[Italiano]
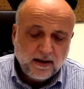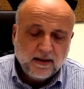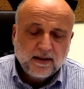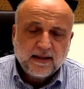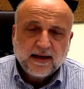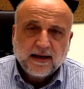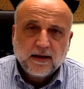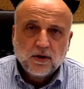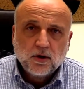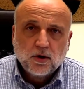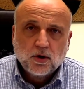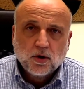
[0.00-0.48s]

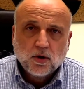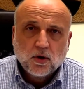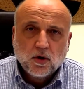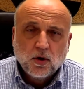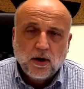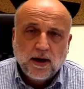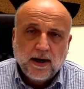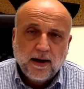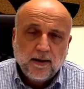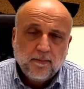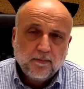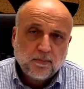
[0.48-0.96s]
intanto
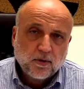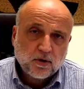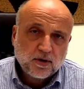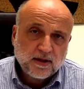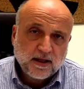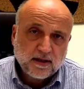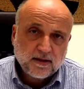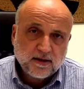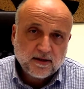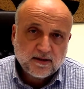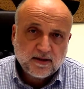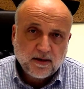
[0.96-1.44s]
è
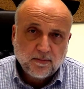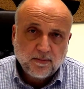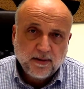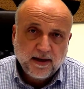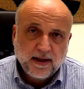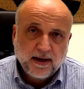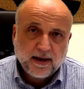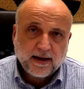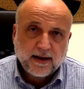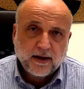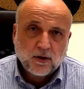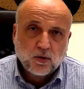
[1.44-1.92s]
importante
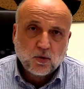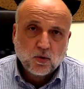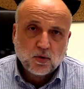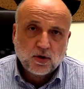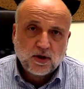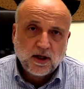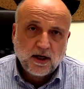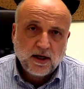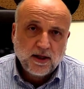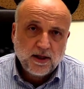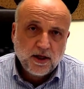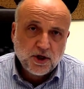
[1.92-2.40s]
sapere che
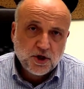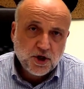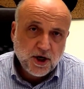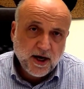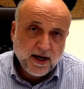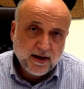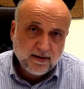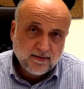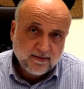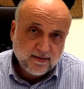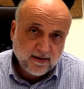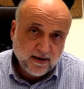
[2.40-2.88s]
tutte le
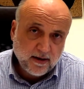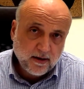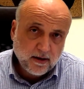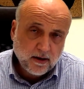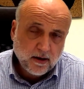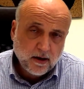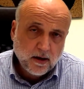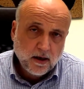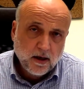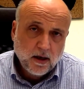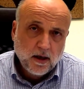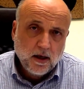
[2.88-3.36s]
degenze
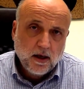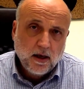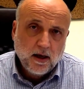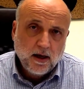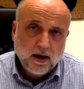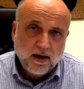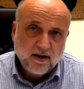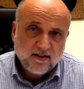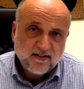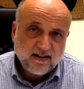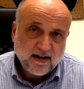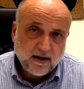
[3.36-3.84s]
e
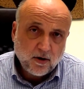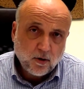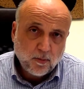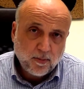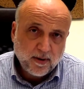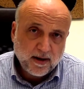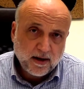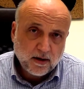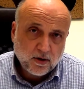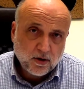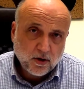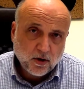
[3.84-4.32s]
le sale
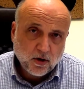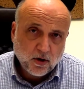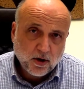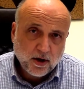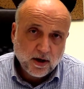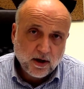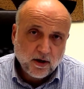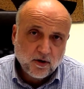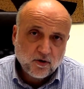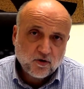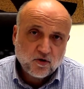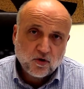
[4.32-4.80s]

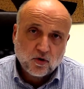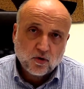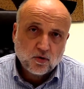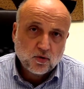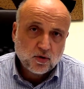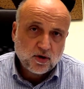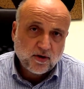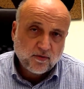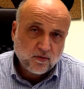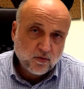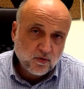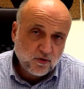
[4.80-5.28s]
operatorie sono
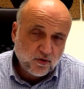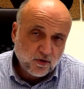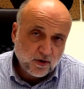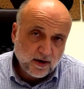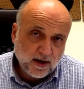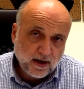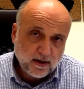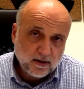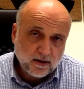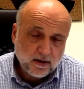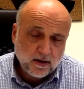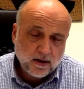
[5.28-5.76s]
tutte
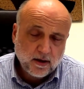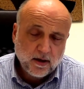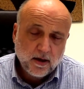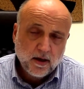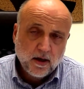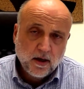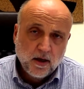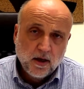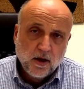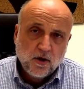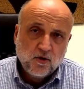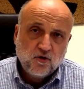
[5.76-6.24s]
funzionanti
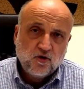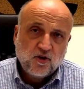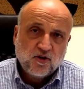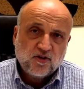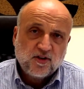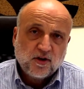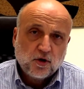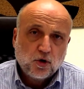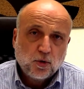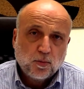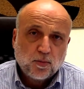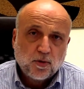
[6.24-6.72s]
c'è
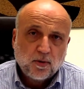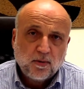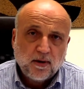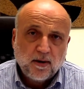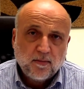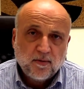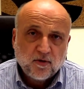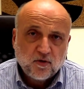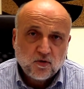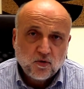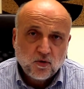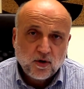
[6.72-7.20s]
stato un
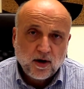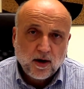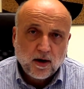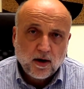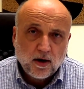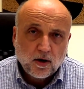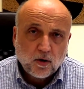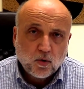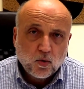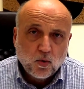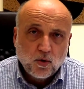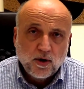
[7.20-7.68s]
problema su
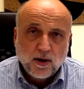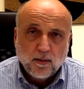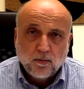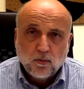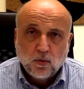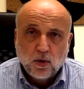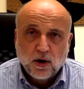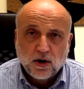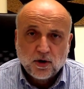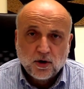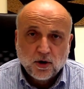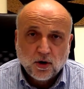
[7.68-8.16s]
alcuni
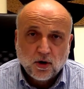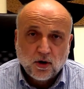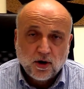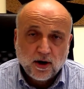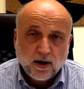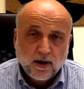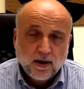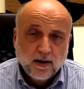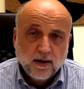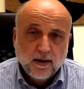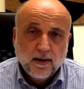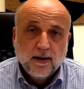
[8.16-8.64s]

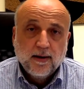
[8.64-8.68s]
ambulatori